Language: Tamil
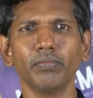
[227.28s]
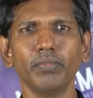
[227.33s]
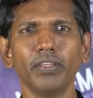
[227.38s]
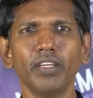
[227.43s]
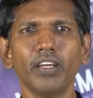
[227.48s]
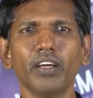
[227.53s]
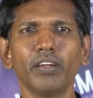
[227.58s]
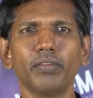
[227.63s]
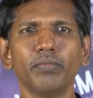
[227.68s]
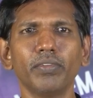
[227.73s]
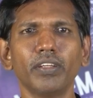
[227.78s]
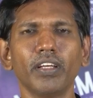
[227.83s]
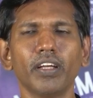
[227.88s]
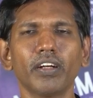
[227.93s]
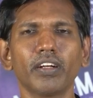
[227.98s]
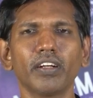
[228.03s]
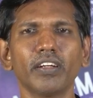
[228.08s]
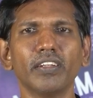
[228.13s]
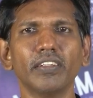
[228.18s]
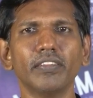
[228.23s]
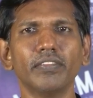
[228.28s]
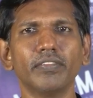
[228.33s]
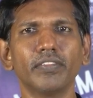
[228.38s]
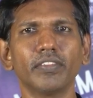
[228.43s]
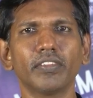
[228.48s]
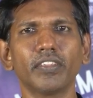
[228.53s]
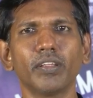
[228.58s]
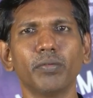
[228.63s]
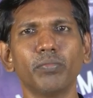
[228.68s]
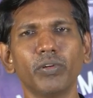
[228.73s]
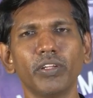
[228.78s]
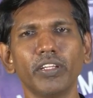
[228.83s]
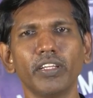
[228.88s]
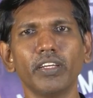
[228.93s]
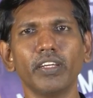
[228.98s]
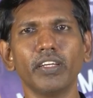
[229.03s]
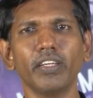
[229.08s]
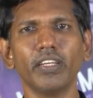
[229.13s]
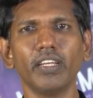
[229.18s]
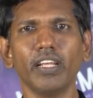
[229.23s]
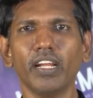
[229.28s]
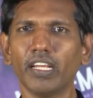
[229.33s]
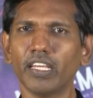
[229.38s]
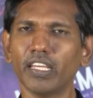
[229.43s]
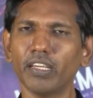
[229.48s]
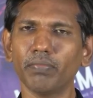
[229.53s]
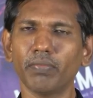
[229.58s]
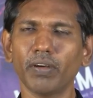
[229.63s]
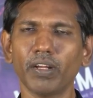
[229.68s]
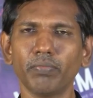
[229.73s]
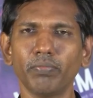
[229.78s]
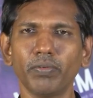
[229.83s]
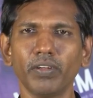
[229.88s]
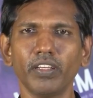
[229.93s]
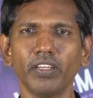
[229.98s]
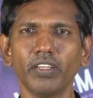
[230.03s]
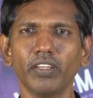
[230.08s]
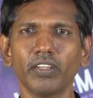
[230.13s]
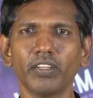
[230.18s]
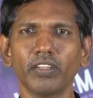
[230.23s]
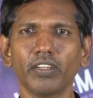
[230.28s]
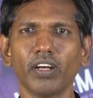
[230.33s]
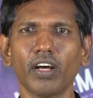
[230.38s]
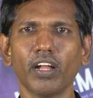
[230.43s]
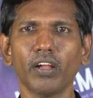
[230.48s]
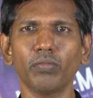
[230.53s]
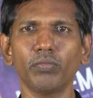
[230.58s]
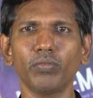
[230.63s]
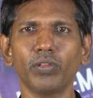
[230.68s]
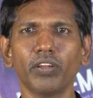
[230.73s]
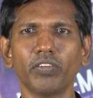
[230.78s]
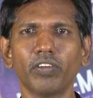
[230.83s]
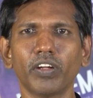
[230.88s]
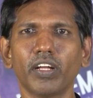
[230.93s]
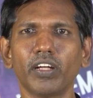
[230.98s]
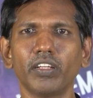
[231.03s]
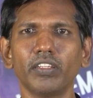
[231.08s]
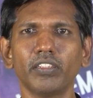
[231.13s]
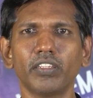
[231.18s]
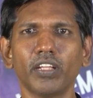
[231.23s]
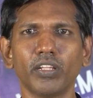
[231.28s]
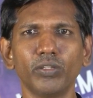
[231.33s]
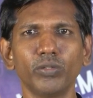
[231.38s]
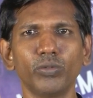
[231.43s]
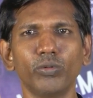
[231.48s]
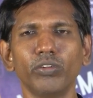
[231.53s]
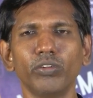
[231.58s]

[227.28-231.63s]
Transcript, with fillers: மிக அருமையாக தம்முடைய இலக்கிய படைப்பினை காலம் தவறாது தந்து